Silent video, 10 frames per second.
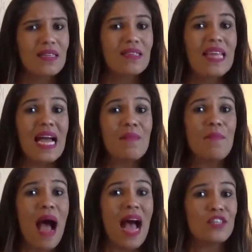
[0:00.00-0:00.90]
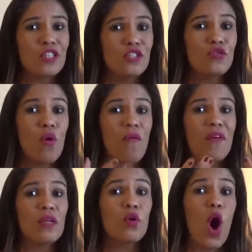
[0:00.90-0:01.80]
da imagem de um
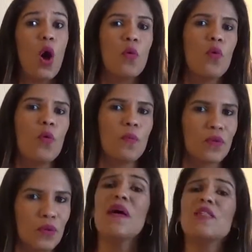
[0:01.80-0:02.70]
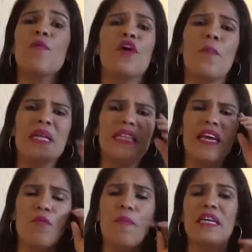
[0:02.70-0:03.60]
governo corrupto. Mas por que o
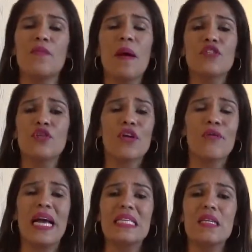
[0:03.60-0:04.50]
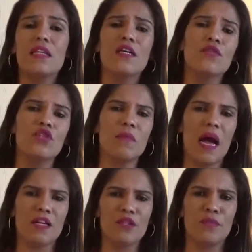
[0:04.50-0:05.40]
PT, um partido que conhece tanto de
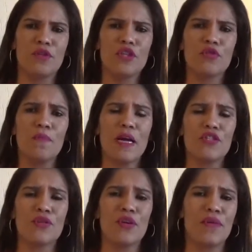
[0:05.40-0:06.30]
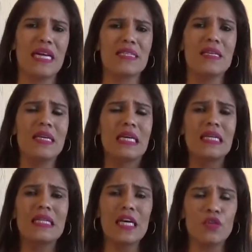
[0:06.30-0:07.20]
marketing político, um partido que conhece
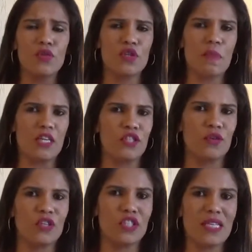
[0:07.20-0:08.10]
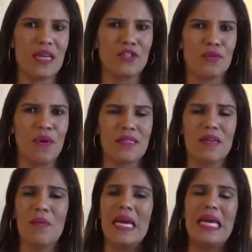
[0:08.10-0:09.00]
tanto dos bastidores dessa
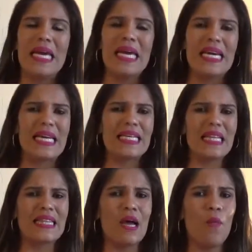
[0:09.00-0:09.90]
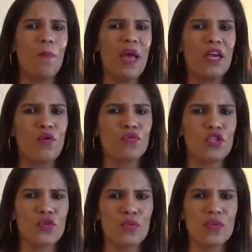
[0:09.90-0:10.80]
articulação e lida também com o
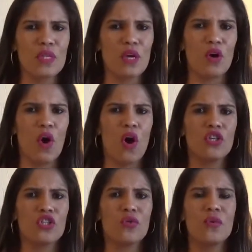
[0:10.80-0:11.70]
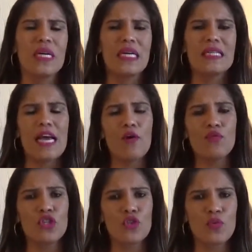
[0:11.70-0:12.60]
discurso ideológico, né,
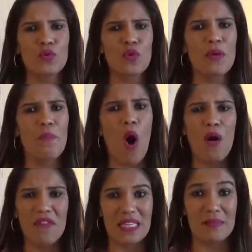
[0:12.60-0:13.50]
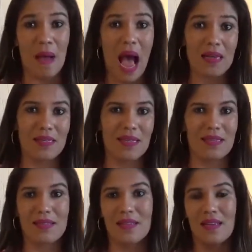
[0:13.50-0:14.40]
com o discurso que move as
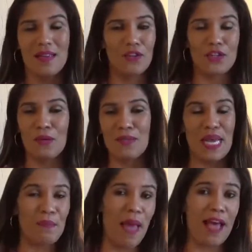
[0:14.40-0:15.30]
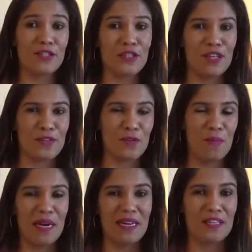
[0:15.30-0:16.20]
massas. Nós temos aí mestres
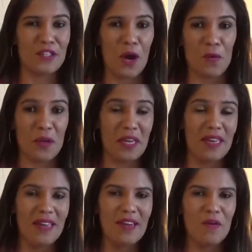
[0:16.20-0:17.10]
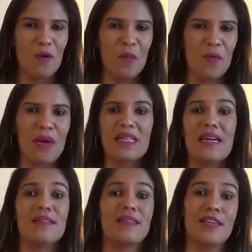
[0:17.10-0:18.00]
como Helena Chauí, como
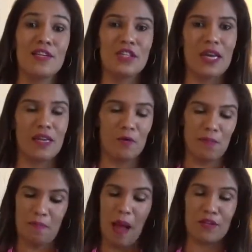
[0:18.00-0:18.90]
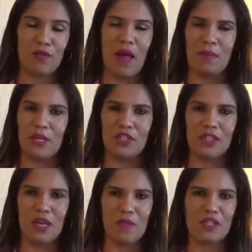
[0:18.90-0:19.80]
André Singer, que eu
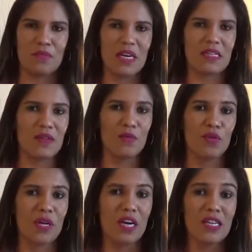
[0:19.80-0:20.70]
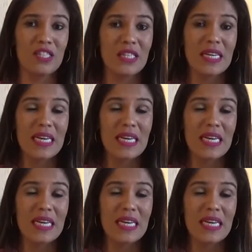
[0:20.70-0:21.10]
particularmente tenho uma admiração muito grande,